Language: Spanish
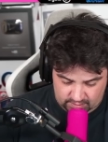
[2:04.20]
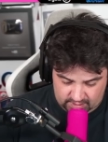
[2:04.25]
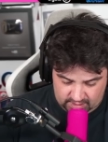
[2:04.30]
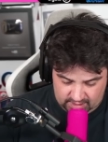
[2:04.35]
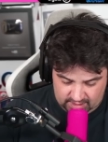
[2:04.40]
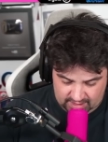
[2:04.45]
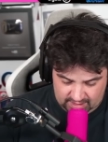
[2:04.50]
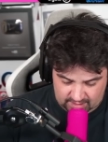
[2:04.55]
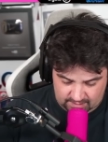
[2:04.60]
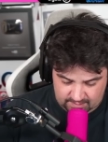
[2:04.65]
de
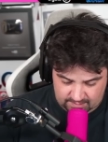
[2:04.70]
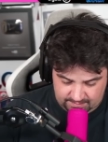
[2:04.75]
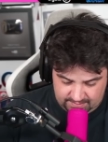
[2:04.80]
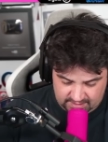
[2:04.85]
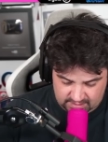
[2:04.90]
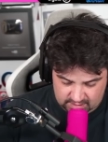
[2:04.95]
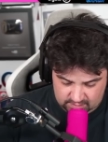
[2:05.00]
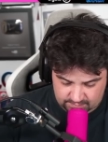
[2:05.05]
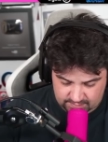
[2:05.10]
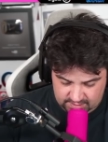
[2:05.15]
drenaje, me
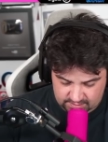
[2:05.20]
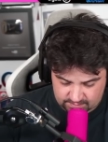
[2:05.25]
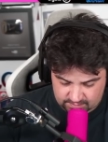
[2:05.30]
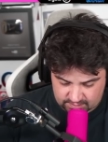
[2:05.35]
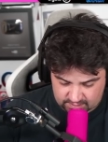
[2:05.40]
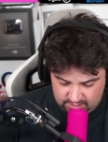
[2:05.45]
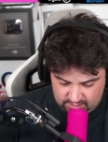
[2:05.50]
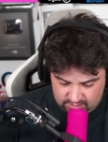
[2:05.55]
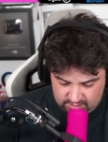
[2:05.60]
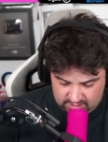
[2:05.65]
pasa lo mismo,
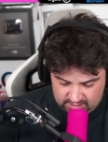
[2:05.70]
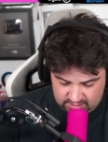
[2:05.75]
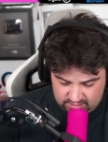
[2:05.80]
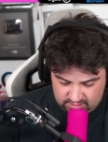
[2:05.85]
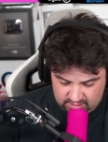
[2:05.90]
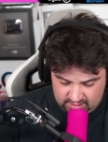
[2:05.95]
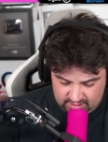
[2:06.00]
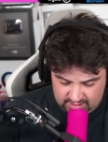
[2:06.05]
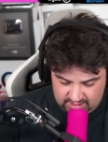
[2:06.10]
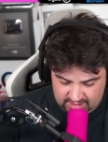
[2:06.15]
tío, con la
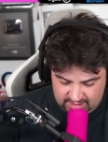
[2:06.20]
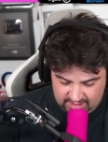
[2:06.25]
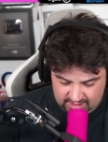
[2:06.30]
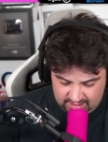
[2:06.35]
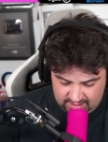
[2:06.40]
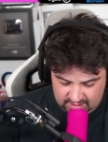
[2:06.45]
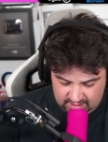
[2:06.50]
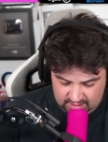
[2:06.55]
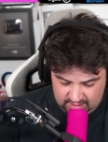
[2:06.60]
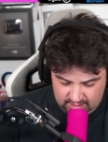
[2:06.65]
historia del
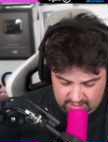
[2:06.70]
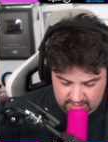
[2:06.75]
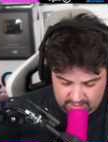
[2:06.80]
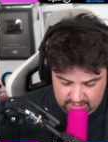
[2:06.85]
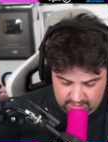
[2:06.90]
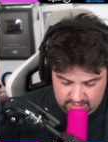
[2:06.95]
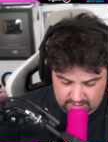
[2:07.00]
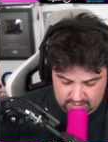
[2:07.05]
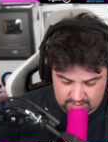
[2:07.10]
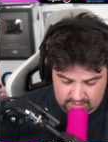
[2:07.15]
Legacy.
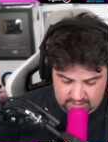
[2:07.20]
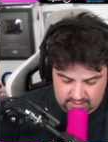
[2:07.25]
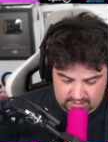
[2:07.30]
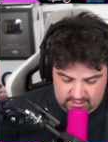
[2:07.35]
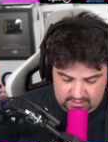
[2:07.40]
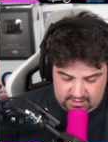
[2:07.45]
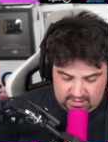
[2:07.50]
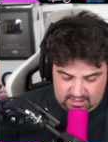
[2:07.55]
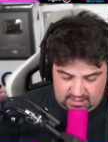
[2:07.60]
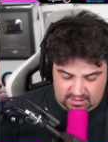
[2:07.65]

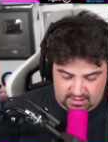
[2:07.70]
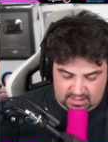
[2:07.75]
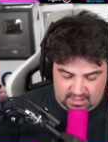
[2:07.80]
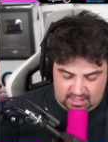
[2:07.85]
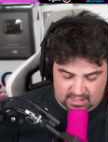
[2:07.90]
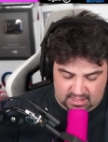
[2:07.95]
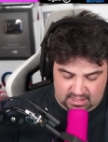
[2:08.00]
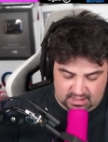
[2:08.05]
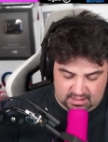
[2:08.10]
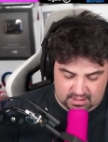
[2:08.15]

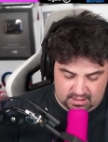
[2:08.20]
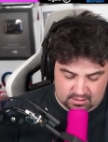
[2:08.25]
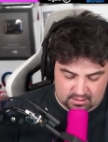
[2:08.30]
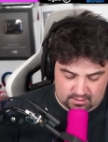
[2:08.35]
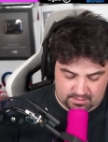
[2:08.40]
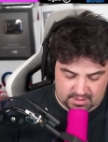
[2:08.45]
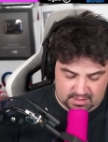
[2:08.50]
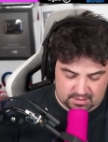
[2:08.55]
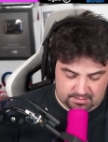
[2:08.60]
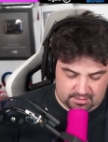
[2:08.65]

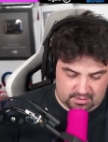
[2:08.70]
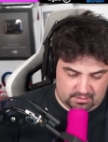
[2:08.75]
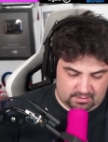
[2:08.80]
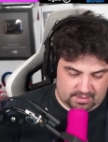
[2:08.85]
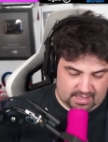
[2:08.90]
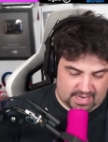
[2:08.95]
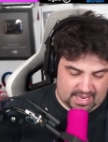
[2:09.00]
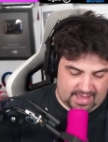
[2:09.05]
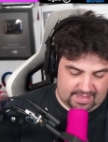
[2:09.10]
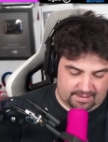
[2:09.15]
35.000 de polvo,
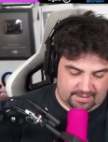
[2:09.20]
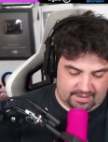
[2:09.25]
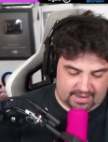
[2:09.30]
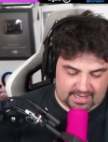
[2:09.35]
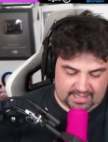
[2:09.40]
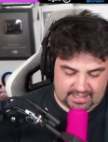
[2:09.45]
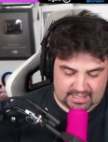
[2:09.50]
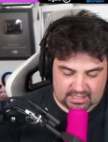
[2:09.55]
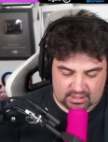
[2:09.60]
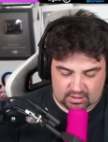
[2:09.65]
nada,
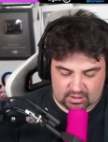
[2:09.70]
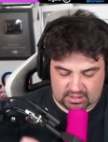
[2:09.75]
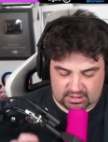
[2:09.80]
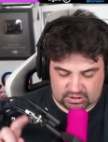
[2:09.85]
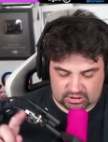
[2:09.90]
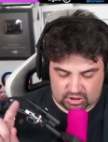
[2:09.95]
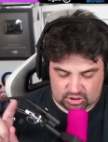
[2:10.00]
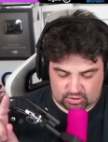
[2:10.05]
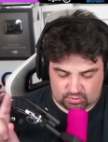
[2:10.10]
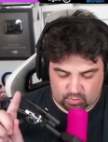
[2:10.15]
baratito,
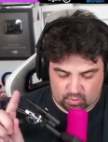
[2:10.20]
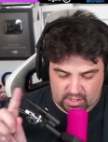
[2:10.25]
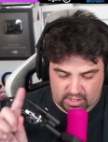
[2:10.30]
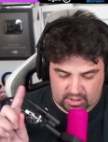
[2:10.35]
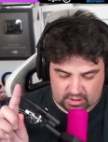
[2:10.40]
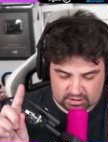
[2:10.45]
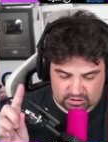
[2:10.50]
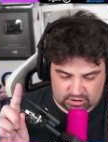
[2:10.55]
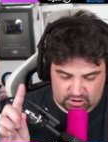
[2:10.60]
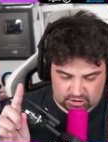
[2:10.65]
esto es
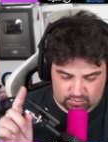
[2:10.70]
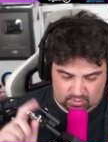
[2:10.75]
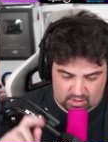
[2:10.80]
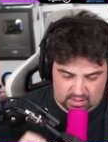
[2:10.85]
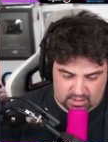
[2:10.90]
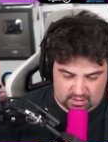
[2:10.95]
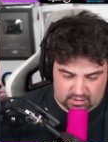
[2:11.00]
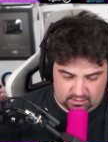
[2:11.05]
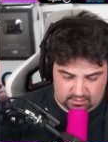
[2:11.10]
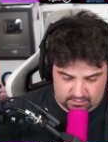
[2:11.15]
bueno, esto es
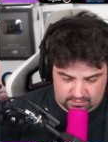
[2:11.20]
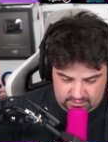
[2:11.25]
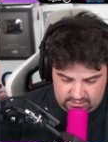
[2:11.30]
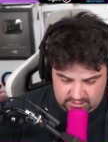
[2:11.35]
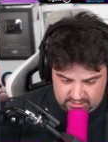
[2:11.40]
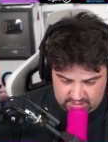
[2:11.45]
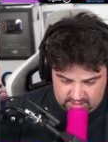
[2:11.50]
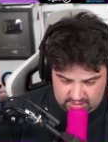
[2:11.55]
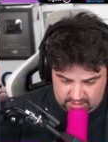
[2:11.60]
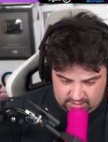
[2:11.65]
bueno,
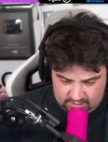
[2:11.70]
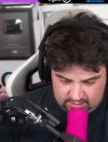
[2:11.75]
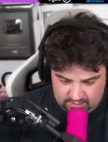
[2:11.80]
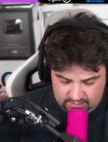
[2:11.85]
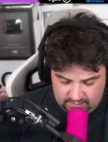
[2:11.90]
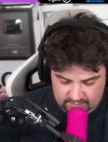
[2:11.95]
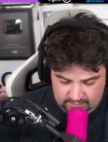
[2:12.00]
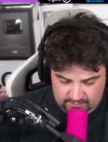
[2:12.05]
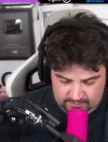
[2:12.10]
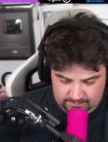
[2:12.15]
sí señor.
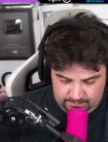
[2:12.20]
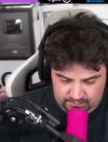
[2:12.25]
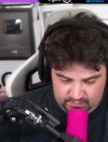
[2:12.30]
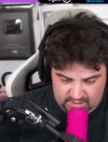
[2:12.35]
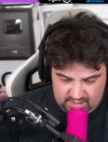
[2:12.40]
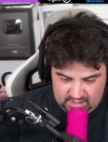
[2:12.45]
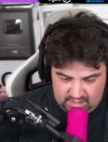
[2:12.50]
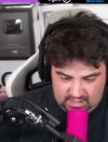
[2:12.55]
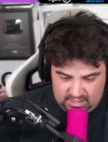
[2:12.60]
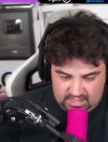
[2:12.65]

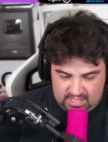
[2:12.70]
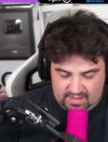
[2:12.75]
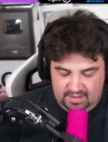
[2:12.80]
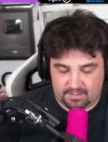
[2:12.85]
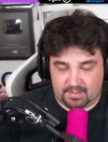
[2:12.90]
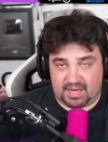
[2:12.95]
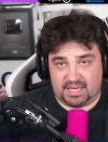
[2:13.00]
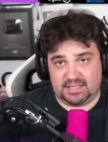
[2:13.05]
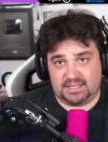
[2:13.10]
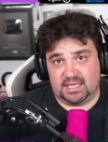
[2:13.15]
Y
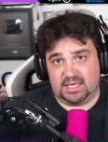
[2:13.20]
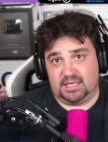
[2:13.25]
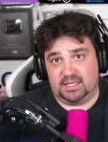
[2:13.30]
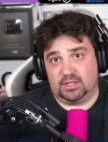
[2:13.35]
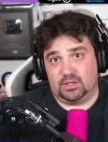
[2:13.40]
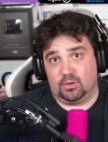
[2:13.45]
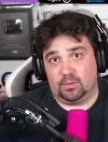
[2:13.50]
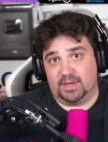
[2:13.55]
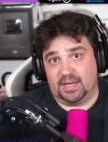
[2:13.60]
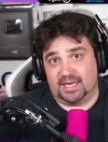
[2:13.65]
además el
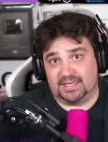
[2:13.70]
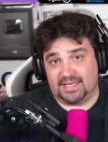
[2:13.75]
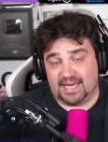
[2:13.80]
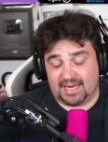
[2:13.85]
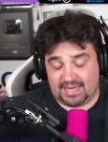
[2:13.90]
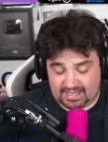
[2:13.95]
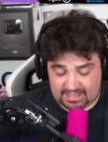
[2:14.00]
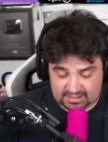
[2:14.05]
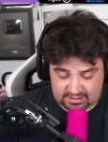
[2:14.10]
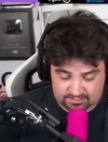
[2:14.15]
doble
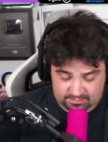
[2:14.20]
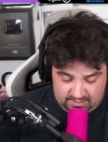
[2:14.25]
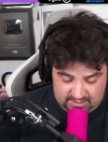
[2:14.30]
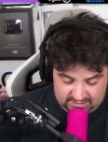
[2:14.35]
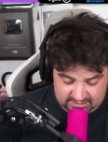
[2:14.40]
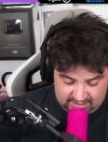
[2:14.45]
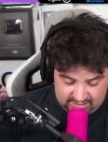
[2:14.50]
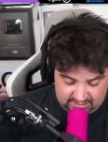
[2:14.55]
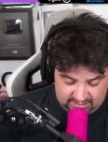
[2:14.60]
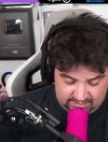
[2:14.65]
ataque es
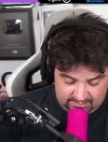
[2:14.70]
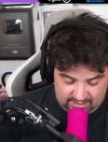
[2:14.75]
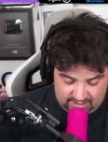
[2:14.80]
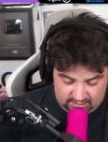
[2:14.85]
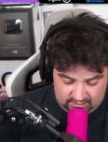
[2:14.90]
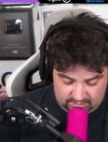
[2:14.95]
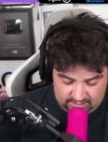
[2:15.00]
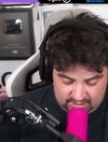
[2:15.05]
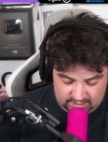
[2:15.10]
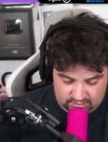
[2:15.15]
bastante
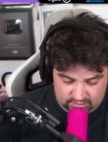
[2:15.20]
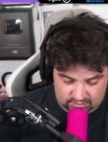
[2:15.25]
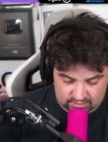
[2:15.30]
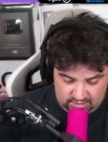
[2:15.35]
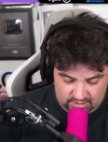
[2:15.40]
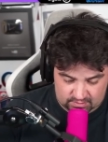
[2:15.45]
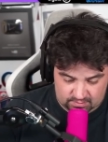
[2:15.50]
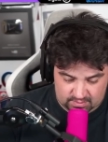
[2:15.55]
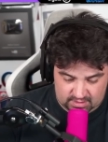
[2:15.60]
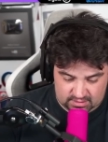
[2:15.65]
barato, ¿vale? Son
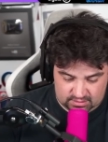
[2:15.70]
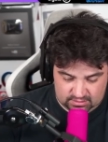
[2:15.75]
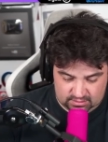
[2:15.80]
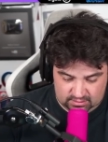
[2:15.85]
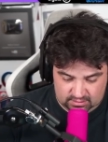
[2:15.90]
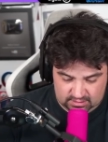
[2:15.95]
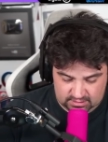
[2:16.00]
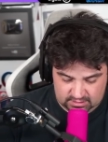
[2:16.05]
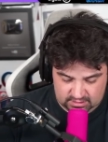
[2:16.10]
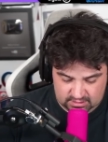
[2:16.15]
10.000
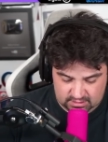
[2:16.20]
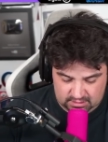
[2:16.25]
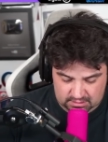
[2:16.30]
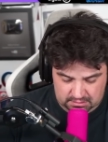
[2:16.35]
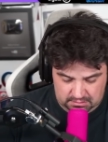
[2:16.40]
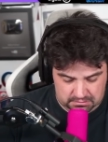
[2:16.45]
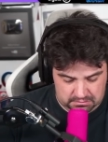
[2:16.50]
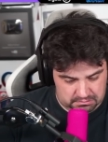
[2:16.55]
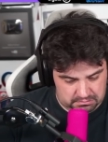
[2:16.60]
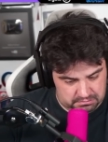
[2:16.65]
solo, así que
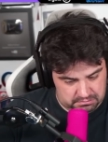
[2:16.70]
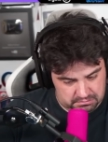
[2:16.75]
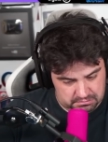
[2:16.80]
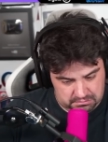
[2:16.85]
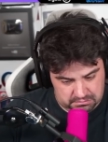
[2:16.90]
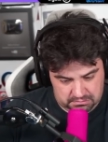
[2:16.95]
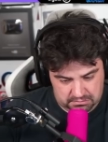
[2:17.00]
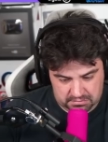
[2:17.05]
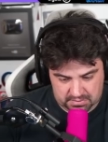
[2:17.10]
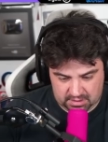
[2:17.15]

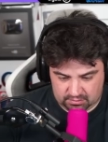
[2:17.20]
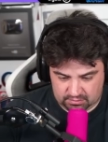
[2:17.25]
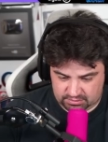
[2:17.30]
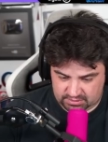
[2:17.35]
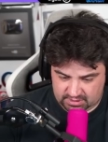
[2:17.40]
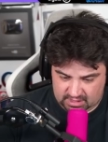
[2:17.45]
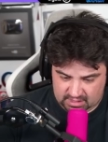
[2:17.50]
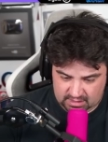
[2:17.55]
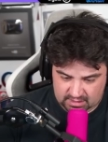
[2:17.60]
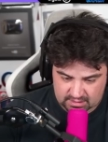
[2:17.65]
me
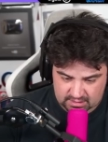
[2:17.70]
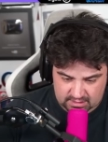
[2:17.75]
gusta.